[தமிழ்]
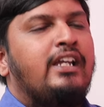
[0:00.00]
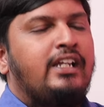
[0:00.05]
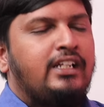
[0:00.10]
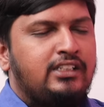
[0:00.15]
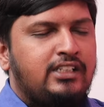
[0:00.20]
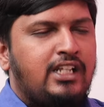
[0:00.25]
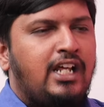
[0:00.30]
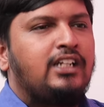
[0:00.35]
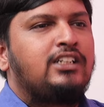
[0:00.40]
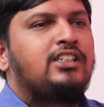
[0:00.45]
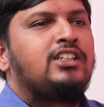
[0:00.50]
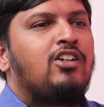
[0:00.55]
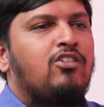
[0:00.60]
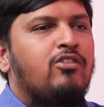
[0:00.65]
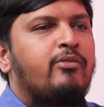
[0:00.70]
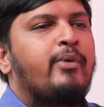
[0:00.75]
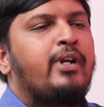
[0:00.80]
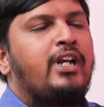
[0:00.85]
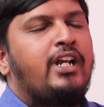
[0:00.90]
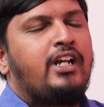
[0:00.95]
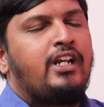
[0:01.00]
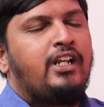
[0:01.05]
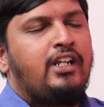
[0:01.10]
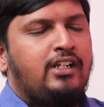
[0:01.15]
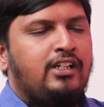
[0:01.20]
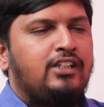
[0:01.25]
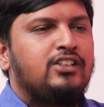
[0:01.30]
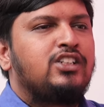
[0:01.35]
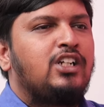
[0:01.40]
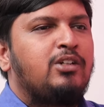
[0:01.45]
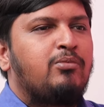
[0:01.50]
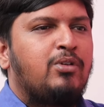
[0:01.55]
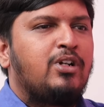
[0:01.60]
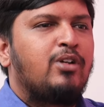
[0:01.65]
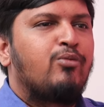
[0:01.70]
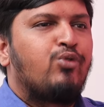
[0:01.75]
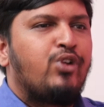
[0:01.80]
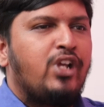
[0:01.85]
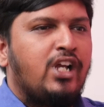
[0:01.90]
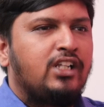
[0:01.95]
எந்த ஆக்ஷனும் அவர் மேலே இன்ஷியேட் பண்ண
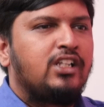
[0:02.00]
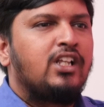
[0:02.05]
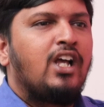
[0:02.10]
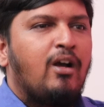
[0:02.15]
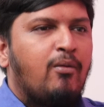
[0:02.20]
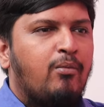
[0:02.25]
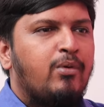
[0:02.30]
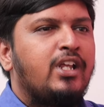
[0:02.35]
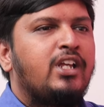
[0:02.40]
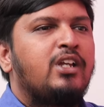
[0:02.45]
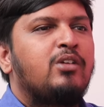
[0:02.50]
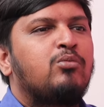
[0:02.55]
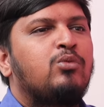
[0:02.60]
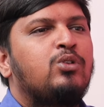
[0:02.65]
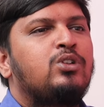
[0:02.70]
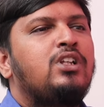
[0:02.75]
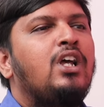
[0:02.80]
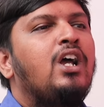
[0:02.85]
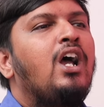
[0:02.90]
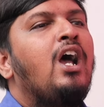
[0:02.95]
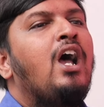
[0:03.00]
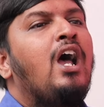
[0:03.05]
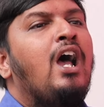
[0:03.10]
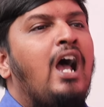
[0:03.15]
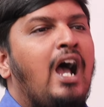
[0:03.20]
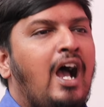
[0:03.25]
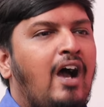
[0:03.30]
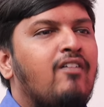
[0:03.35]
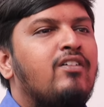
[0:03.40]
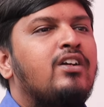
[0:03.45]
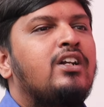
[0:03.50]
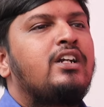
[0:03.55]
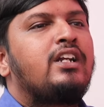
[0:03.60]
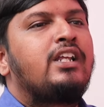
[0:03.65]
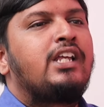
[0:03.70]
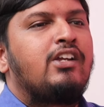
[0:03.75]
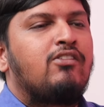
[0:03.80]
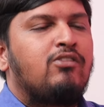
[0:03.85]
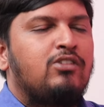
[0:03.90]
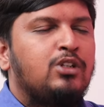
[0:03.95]
முடியாது அப்படிங்கும்போது அவர்
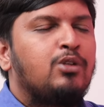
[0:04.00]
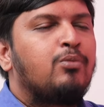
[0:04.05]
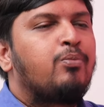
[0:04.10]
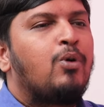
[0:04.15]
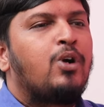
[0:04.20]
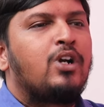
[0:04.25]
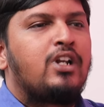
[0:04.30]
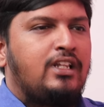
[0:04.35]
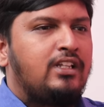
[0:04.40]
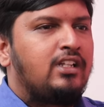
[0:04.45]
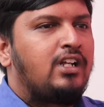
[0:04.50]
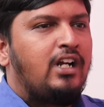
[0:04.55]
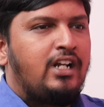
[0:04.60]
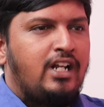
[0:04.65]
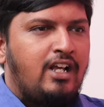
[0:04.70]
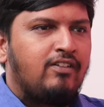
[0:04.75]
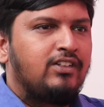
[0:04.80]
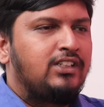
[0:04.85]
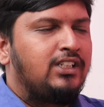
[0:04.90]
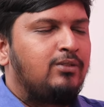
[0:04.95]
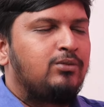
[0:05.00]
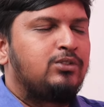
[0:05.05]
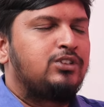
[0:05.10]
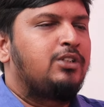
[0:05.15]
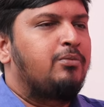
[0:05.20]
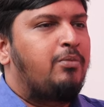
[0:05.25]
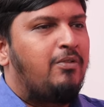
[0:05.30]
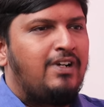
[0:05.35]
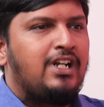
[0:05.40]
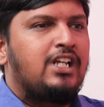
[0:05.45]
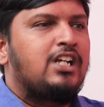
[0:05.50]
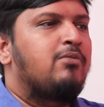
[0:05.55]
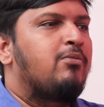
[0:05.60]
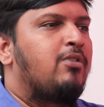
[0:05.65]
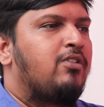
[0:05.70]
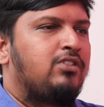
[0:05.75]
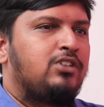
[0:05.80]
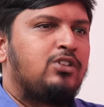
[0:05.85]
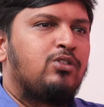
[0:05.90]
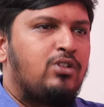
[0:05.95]
நீங்கள் வந்து போடுறதுக்கான அவசியம் வந்துச்சு இப்போ
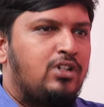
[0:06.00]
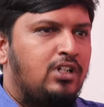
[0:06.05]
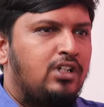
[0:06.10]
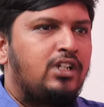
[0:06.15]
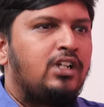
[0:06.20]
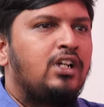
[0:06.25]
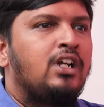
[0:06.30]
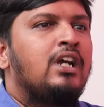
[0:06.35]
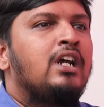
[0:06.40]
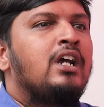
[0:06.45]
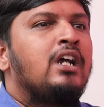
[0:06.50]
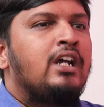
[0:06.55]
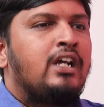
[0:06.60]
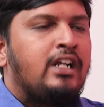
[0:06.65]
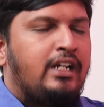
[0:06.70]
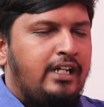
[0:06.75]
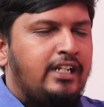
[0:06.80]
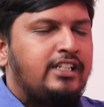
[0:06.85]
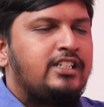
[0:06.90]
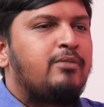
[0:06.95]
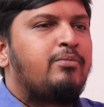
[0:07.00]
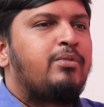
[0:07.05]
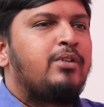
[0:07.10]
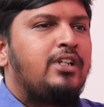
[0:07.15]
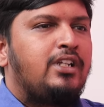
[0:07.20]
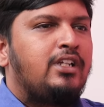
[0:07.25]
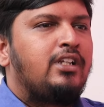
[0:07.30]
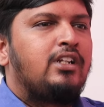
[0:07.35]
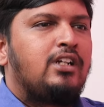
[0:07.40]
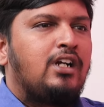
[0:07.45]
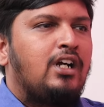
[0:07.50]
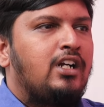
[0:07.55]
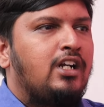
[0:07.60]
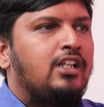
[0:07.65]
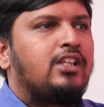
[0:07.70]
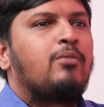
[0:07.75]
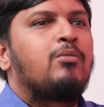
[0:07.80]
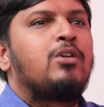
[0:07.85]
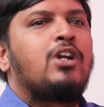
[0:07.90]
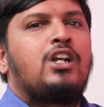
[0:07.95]
வழக்கமாக வந்து ஒரு டிஜிபி இருக்காங்கன்னா
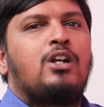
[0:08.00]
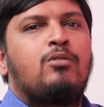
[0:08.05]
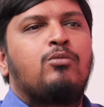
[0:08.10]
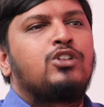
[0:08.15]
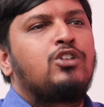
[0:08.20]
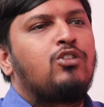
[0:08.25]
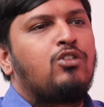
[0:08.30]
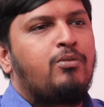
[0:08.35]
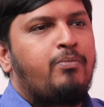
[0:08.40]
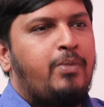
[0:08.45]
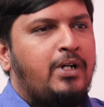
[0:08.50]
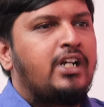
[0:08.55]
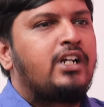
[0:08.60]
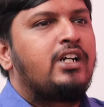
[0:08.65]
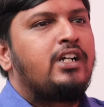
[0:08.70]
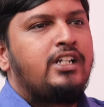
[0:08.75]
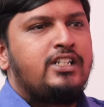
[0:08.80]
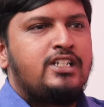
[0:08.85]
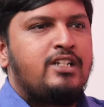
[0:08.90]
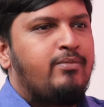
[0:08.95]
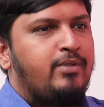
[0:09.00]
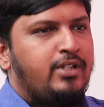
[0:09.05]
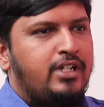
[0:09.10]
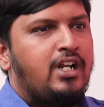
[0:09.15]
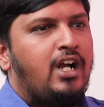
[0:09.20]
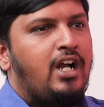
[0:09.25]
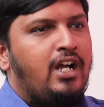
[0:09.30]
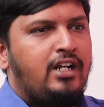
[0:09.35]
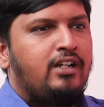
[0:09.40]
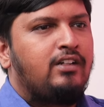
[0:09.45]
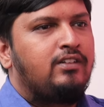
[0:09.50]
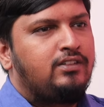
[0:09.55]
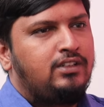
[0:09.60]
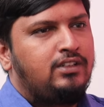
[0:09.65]
தமிழ்நாட்டில் மொத்தம் ஒரு பன்னெண்டு டிஜிபி இருக்காங்க